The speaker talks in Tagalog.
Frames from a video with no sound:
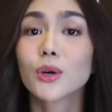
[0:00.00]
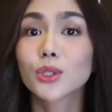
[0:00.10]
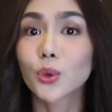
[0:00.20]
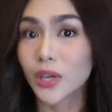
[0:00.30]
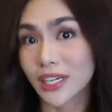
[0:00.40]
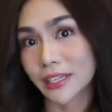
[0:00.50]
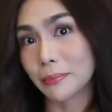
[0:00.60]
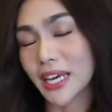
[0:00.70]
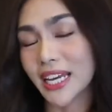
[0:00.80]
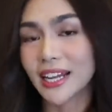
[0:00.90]
gusto ko lang
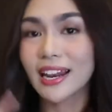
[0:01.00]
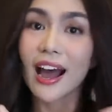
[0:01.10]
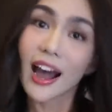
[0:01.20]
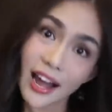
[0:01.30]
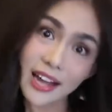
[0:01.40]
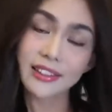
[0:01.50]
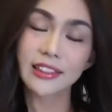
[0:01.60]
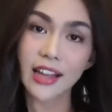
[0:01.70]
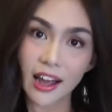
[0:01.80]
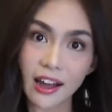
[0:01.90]
sabihin na lahat
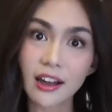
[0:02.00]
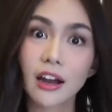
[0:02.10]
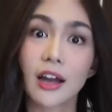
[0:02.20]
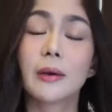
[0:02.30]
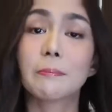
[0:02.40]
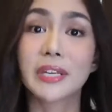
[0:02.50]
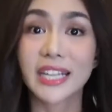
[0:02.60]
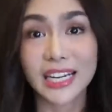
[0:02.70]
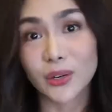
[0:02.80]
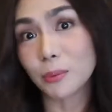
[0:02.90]
ng
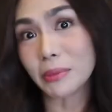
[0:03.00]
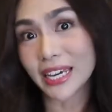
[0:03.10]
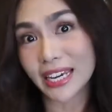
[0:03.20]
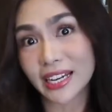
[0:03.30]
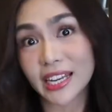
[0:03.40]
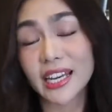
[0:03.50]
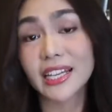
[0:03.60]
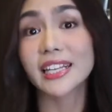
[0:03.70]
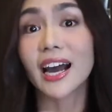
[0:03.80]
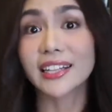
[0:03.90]
pinili kong bikini
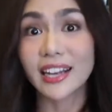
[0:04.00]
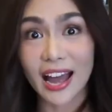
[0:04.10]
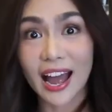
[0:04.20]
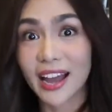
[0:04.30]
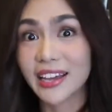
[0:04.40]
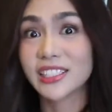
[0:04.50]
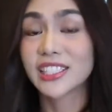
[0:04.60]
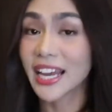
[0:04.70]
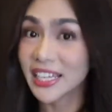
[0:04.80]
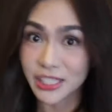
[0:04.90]
sa kanila ay
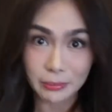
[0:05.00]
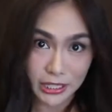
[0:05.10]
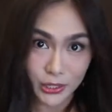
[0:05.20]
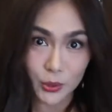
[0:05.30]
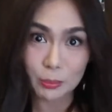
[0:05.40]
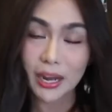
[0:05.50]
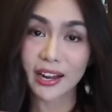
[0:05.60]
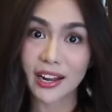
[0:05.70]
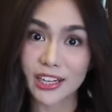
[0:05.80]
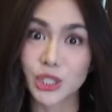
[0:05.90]
size medium
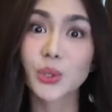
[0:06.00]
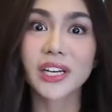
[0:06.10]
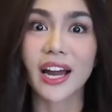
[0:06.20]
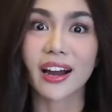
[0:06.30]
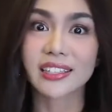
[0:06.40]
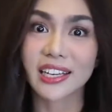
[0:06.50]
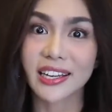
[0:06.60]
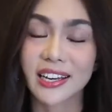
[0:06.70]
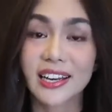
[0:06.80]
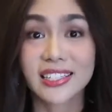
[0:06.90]
para sure lang,
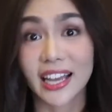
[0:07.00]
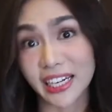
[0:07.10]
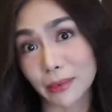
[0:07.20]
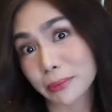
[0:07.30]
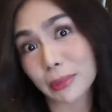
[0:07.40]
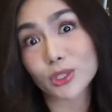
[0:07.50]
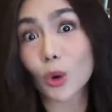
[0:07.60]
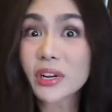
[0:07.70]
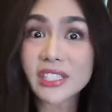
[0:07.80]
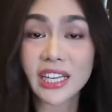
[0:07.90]
kasi sayang naman pag
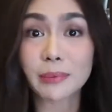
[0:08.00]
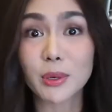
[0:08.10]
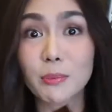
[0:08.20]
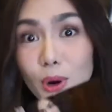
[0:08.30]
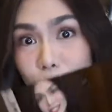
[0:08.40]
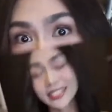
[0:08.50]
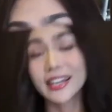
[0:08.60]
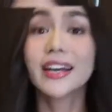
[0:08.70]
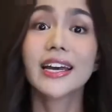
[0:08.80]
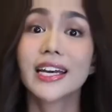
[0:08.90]
sobrang sikip yung bottom.
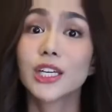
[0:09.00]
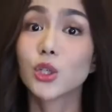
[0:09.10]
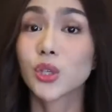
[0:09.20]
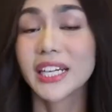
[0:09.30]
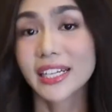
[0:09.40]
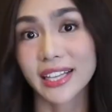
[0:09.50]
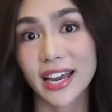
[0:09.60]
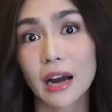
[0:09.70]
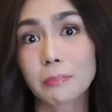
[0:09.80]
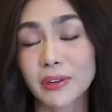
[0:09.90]
Usually kasi,
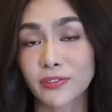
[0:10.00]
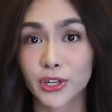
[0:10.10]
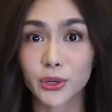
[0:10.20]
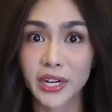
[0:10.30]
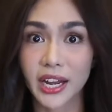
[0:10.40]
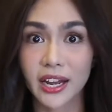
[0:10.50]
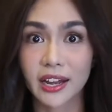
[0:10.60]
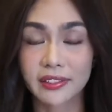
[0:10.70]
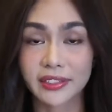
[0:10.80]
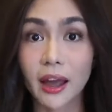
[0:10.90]
ang prefer ko
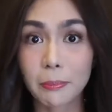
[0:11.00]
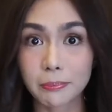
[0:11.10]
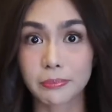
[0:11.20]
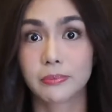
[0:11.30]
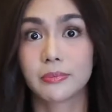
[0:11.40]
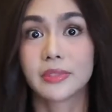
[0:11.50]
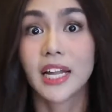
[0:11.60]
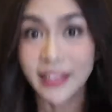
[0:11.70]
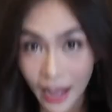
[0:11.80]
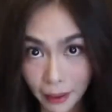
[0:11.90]
na top,
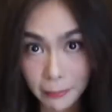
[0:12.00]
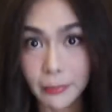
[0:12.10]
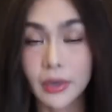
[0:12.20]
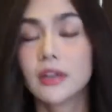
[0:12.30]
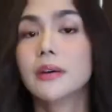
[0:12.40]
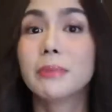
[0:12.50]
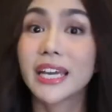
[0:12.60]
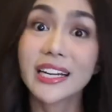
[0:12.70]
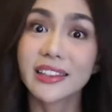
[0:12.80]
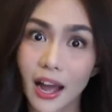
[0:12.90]
na top,
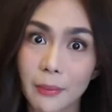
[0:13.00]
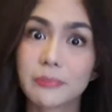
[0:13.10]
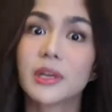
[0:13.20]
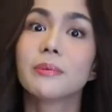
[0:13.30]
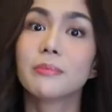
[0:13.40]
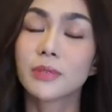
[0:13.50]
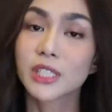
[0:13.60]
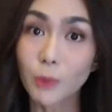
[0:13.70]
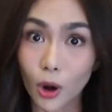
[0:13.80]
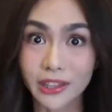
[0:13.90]
bikini top,
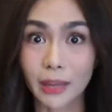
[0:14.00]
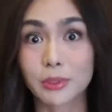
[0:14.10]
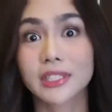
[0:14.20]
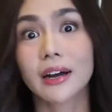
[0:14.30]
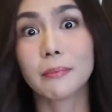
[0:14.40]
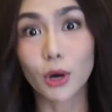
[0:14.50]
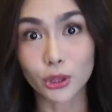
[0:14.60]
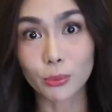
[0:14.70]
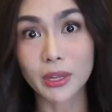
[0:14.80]
small, tapos sa bottom